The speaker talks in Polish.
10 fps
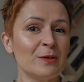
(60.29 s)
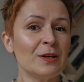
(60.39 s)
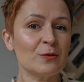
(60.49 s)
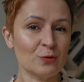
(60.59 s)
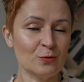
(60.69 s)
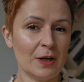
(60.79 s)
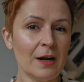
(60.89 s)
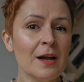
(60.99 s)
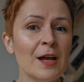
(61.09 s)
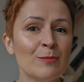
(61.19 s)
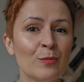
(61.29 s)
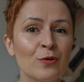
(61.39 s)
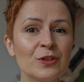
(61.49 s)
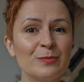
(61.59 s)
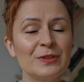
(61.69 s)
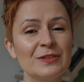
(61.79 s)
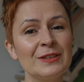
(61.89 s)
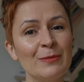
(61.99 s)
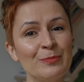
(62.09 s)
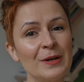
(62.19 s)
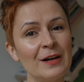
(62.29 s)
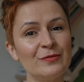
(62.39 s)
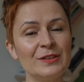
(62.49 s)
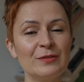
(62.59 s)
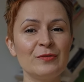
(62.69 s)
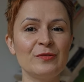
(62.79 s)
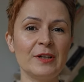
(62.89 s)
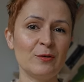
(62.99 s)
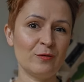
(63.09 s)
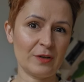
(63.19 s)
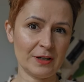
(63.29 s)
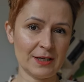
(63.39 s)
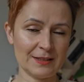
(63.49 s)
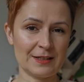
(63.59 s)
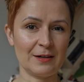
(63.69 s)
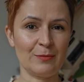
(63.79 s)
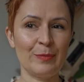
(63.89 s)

biała koszula może być naprawdę w wielu wariacjach.